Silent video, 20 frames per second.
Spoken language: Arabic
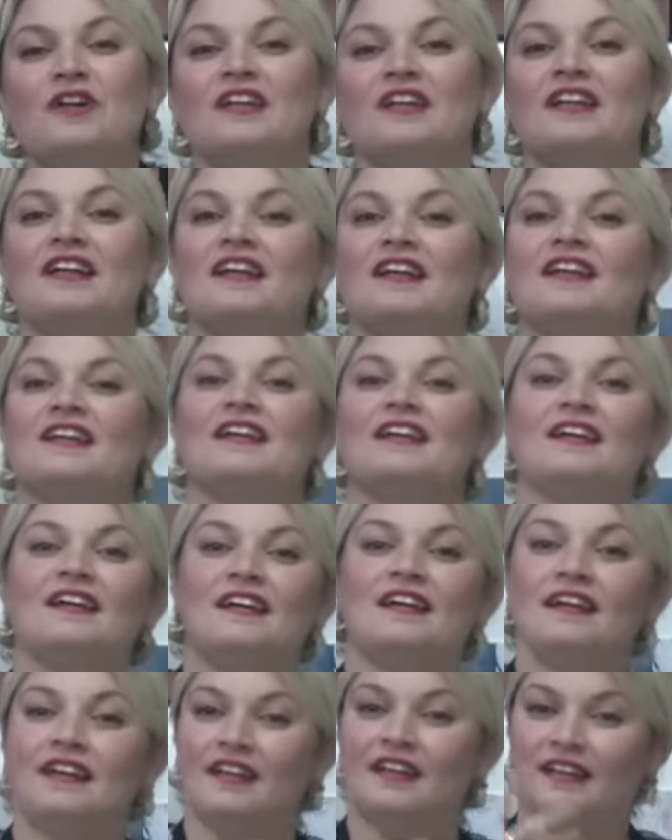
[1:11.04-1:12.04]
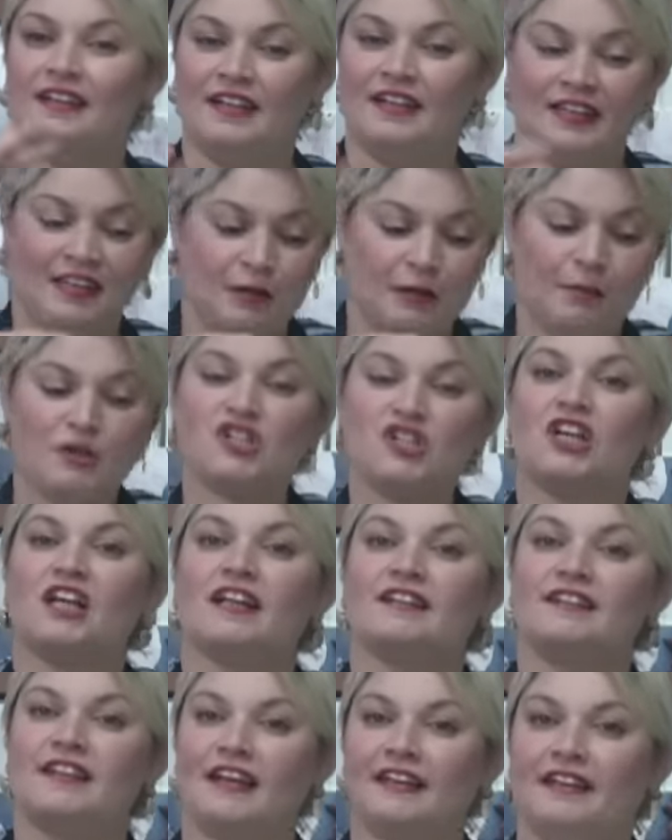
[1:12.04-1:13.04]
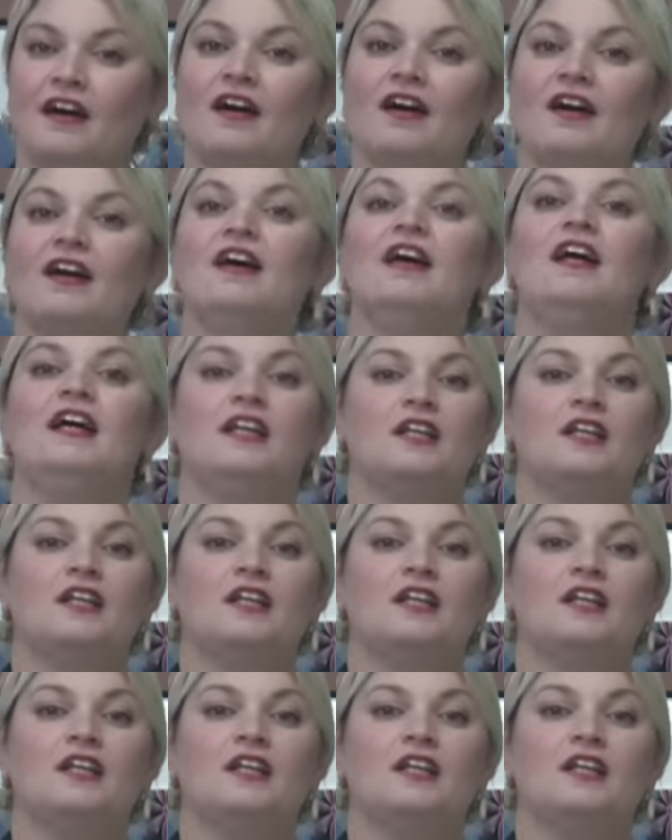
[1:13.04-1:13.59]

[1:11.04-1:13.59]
يعني البشره تاعنا